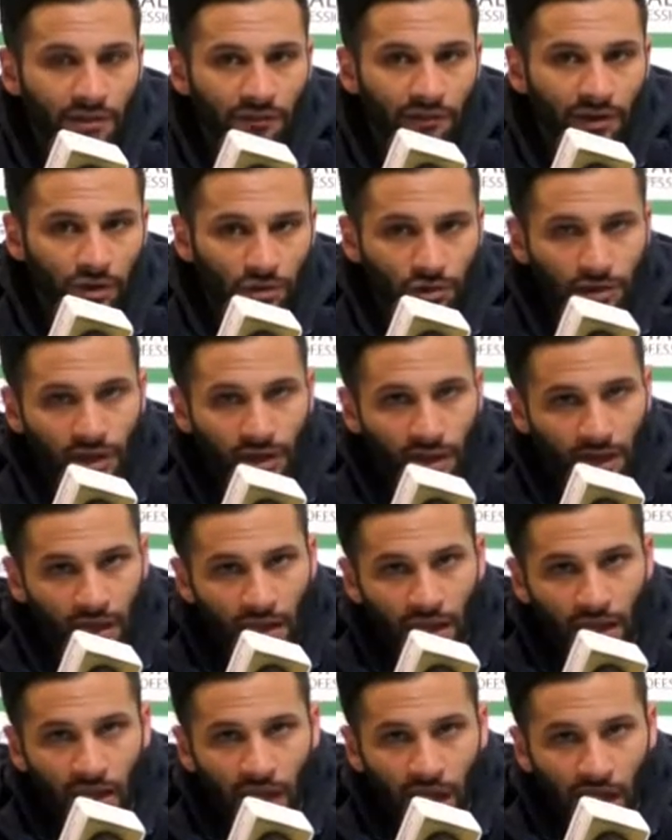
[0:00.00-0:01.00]
ti fanno
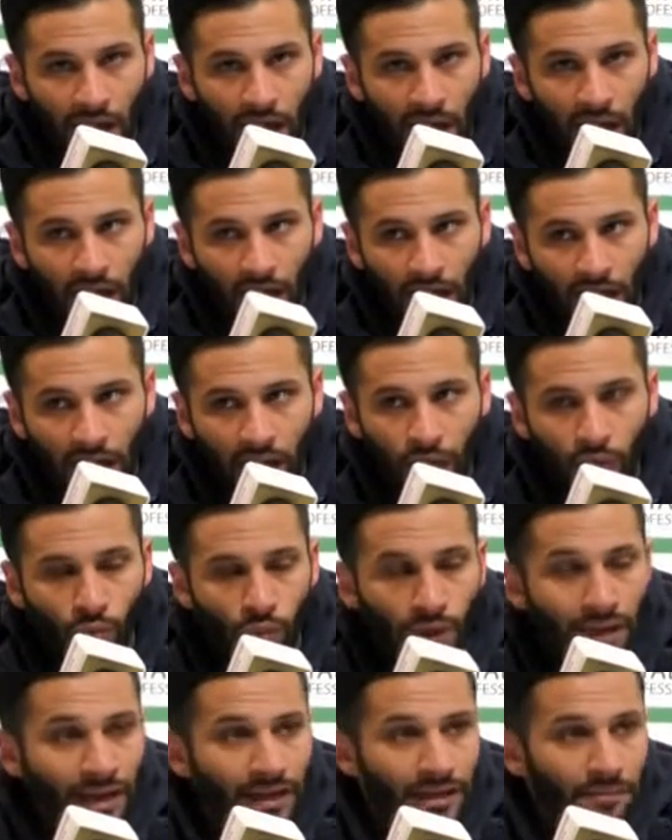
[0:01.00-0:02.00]
dare anche
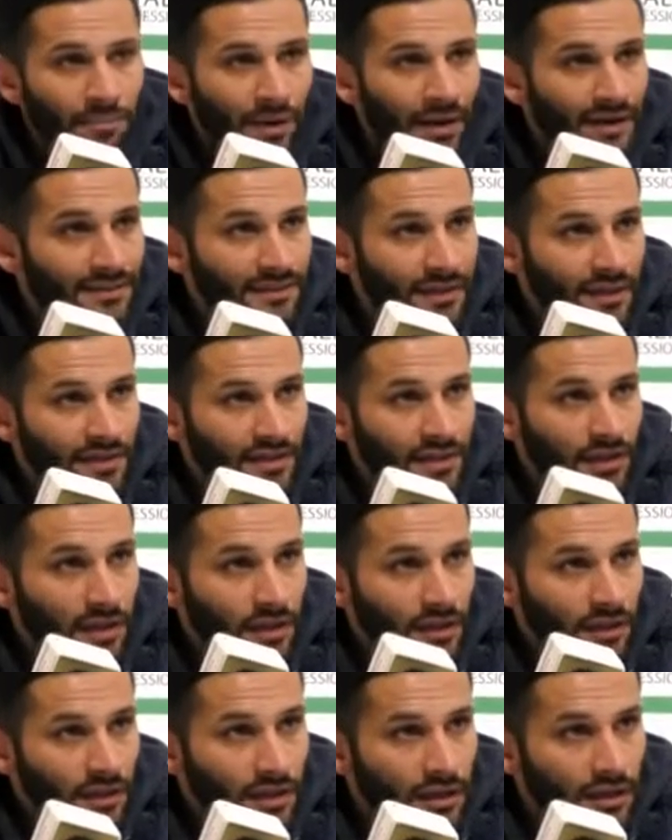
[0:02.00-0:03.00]
quella libertà
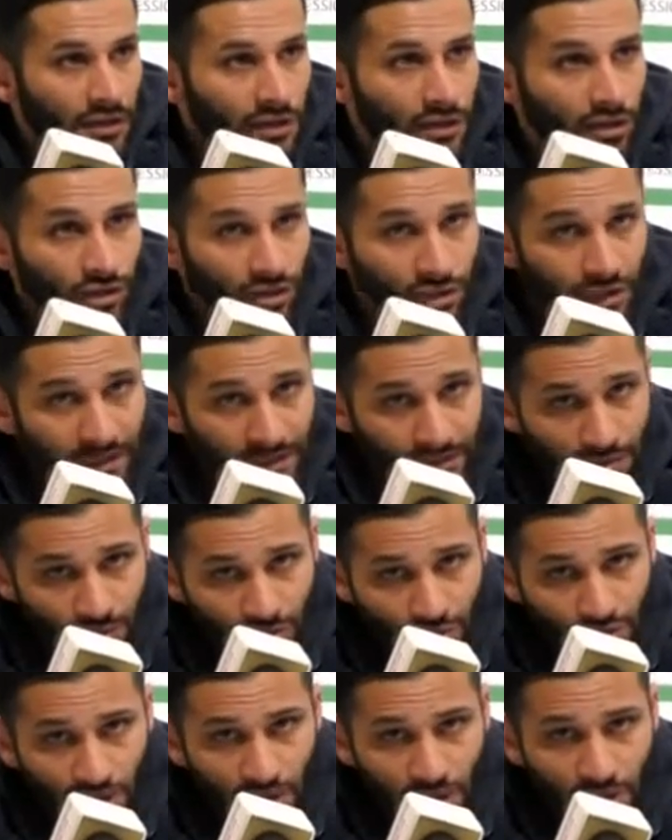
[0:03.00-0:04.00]
di, di
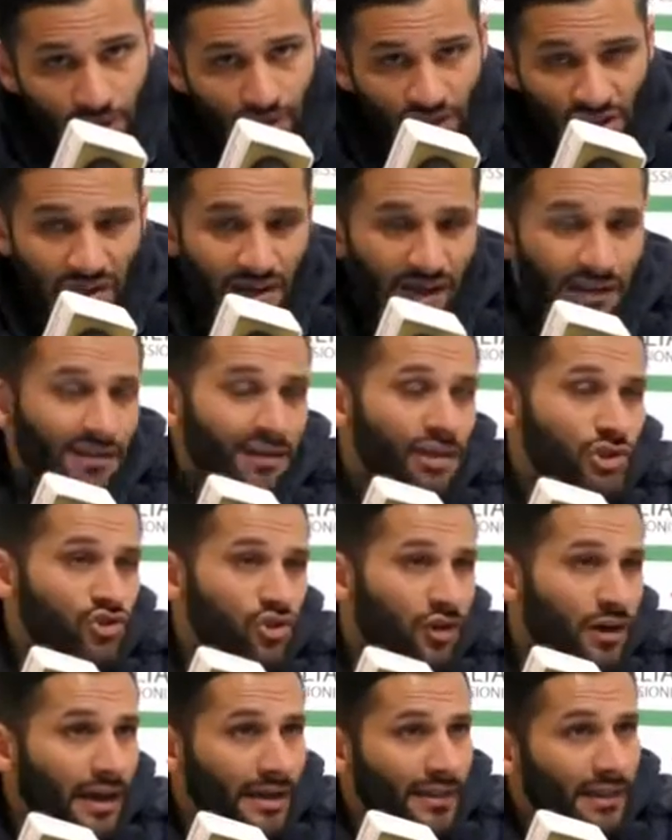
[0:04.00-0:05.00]
c- cercare una
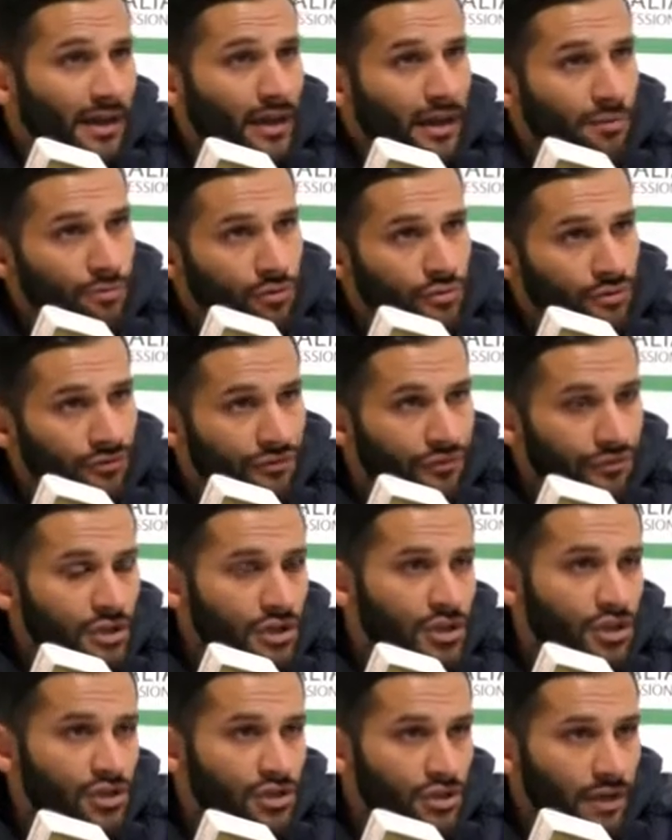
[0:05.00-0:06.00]
giocata anche più
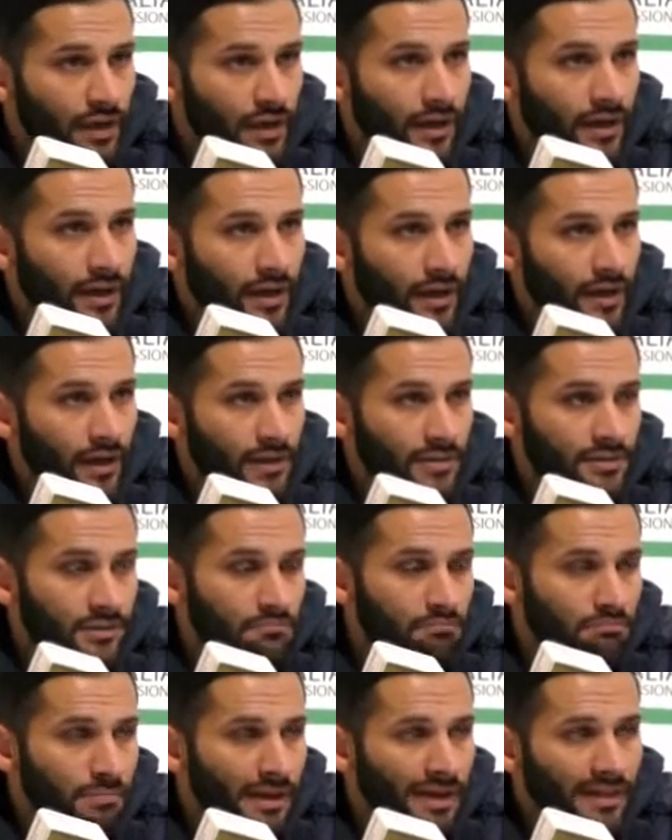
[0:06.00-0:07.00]
difficile, se
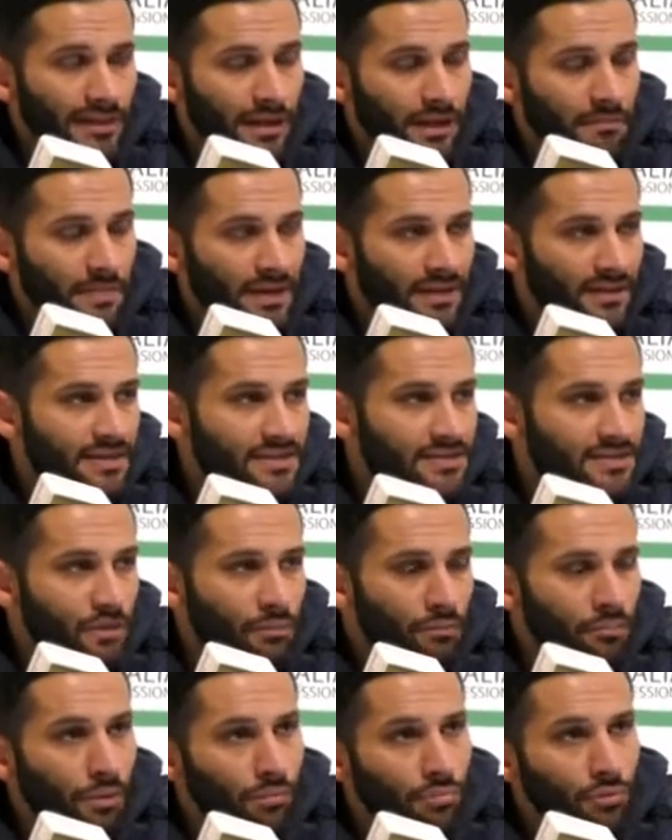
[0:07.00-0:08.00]
mentalmente sei un
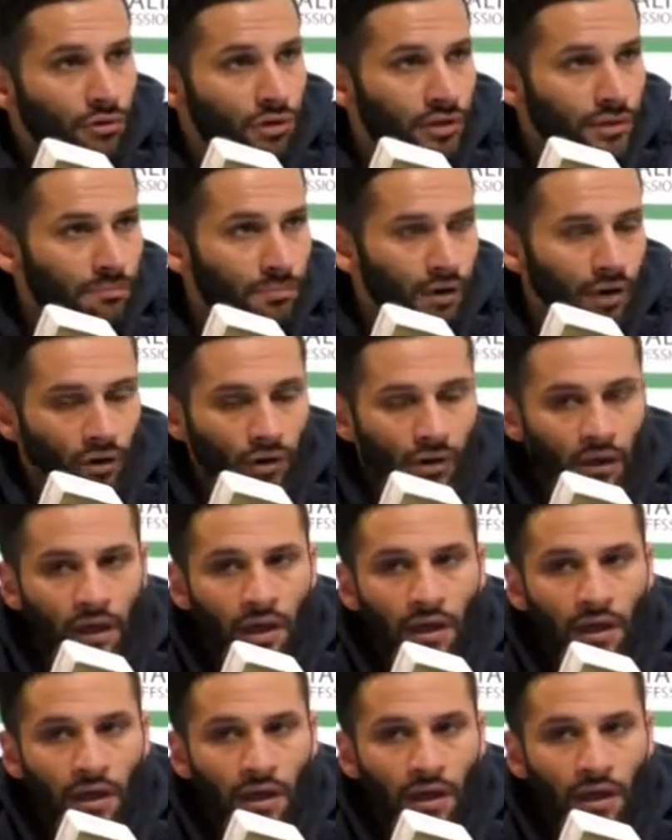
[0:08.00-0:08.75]
po' più libero,